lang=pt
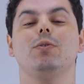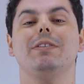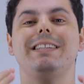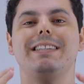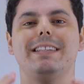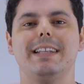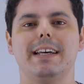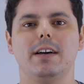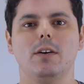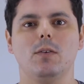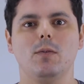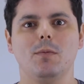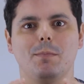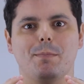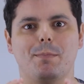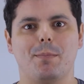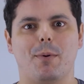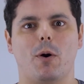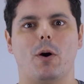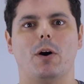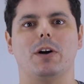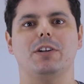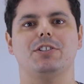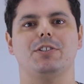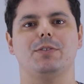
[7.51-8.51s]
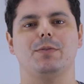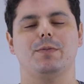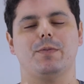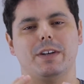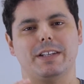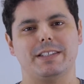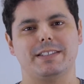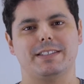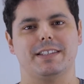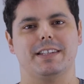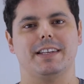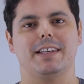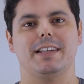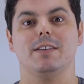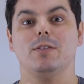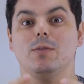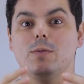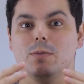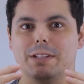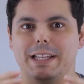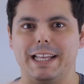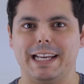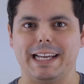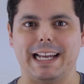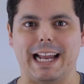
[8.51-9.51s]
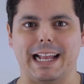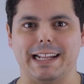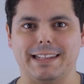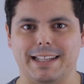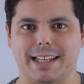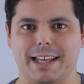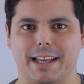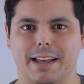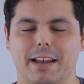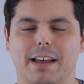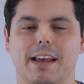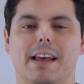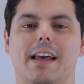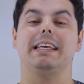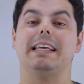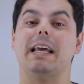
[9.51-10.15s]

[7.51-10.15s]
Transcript: não pode fazer no degradê.